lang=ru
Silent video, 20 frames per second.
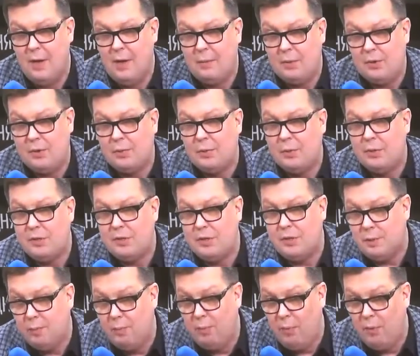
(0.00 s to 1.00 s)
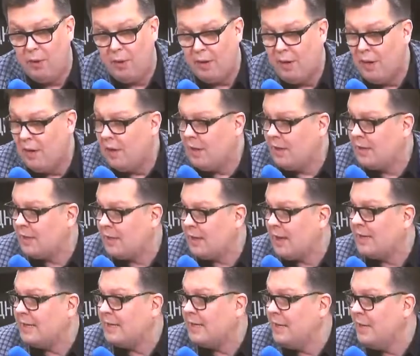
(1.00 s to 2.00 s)
Почему до сих пор из
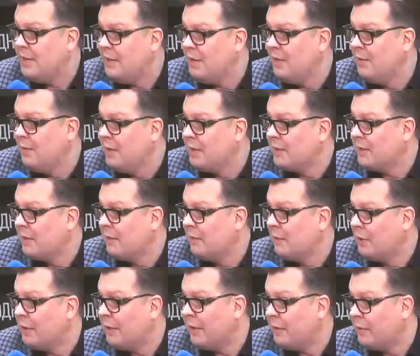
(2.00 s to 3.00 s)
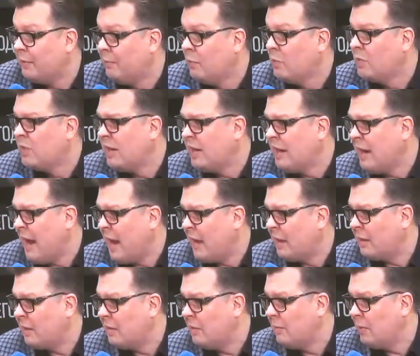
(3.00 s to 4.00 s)
России не выслан вот этот музыкант?